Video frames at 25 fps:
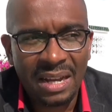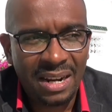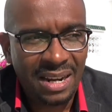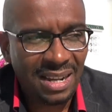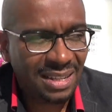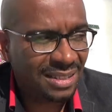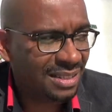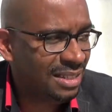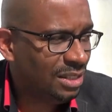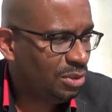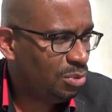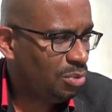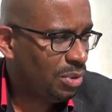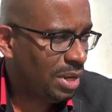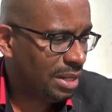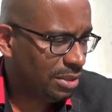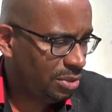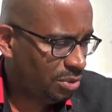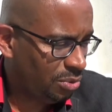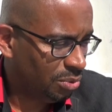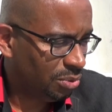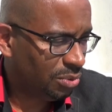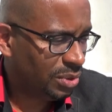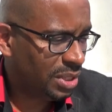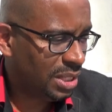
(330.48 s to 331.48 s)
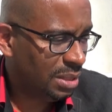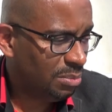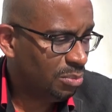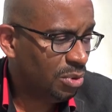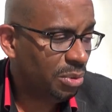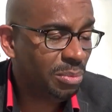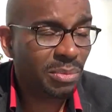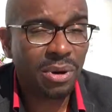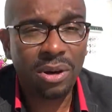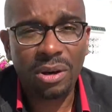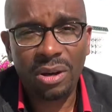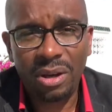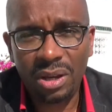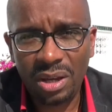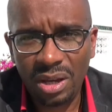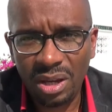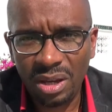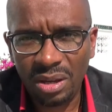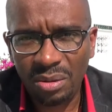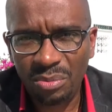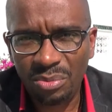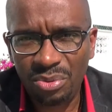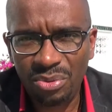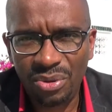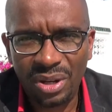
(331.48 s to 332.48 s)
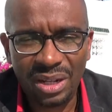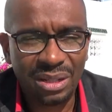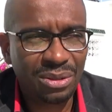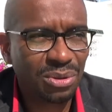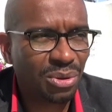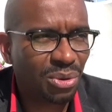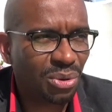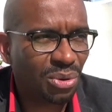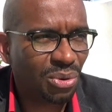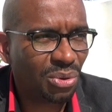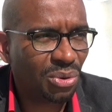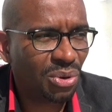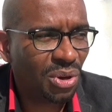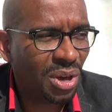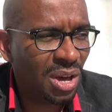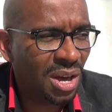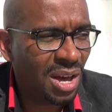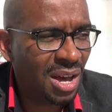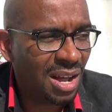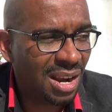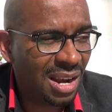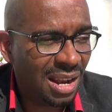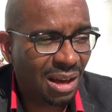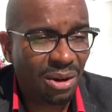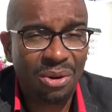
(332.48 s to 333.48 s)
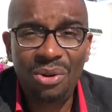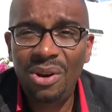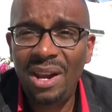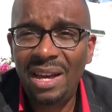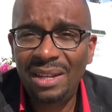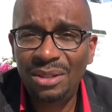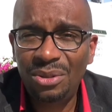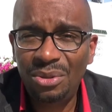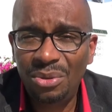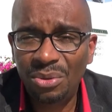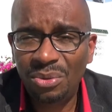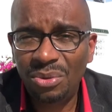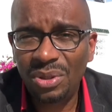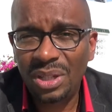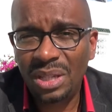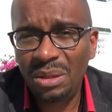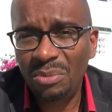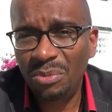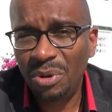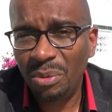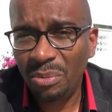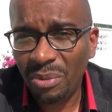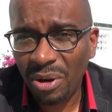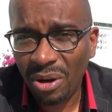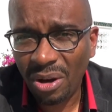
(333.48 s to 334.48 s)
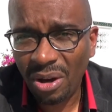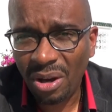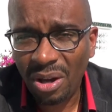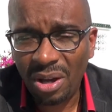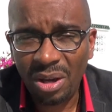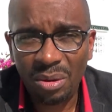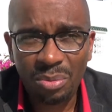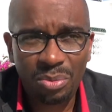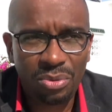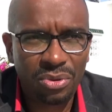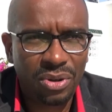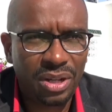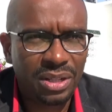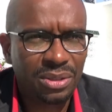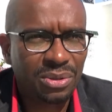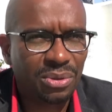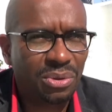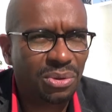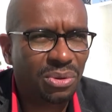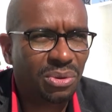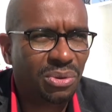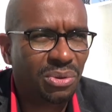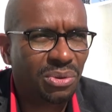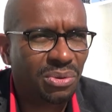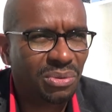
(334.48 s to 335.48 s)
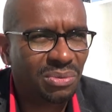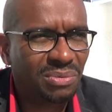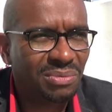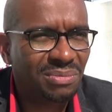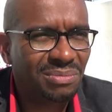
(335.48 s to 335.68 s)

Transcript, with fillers: La situation qui me manque pour être heureux. La relation qui me manque pour être heureux.